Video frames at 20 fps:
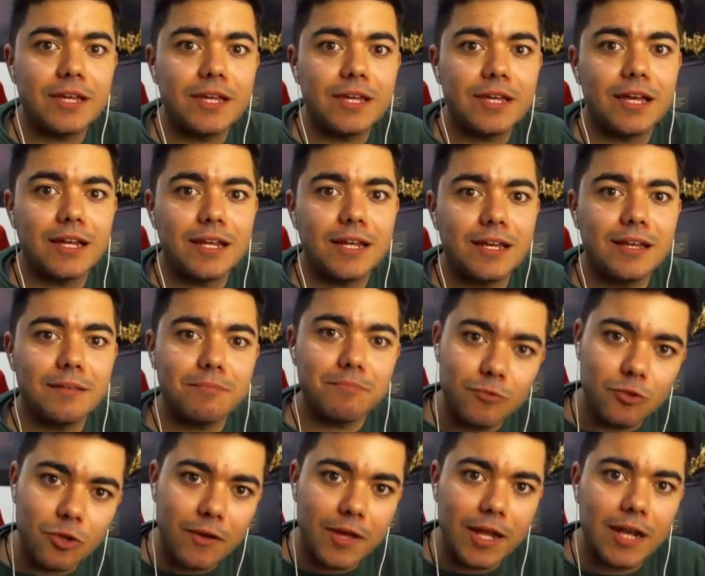de ingeniería,
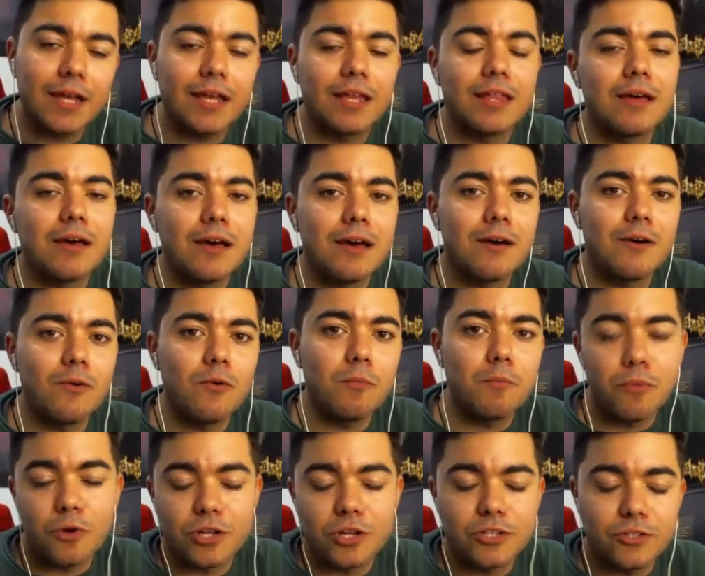todavía le queda
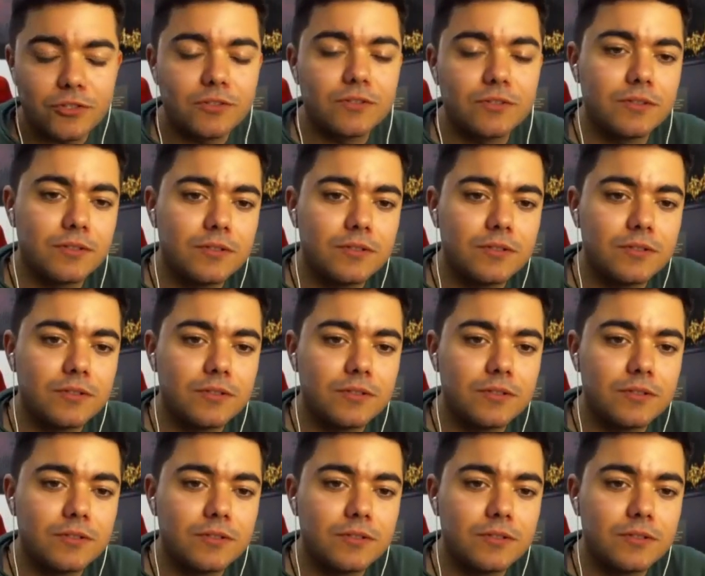un poquito.